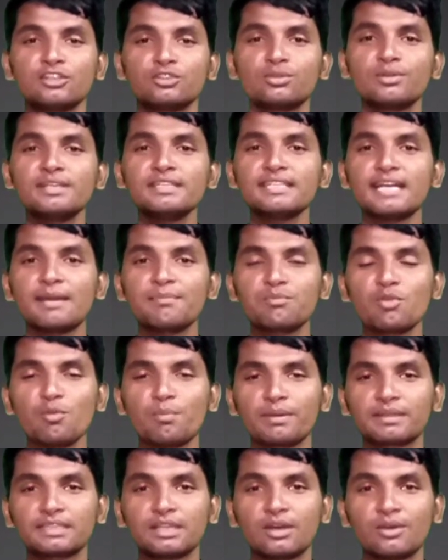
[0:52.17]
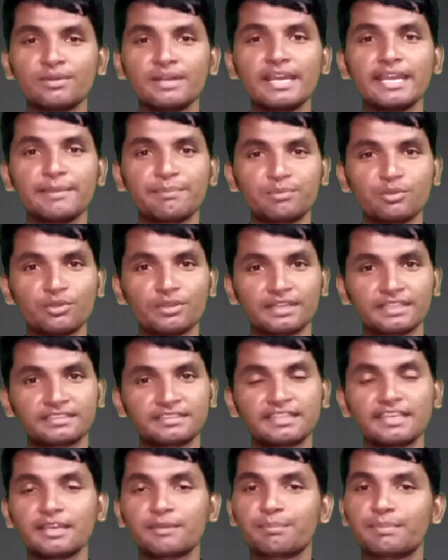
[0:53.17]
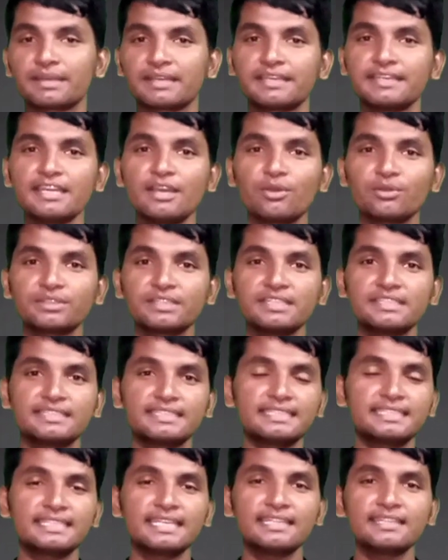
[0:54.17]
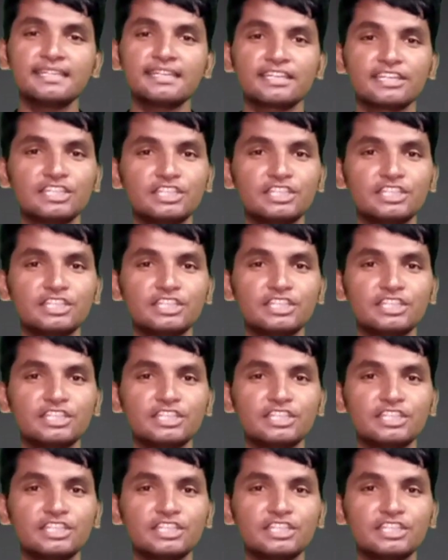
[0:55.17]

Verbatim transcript: सो गैस आपको पता होगा हिप्नोटाइज की एक प्रक्रिया होती है जिसके अंदर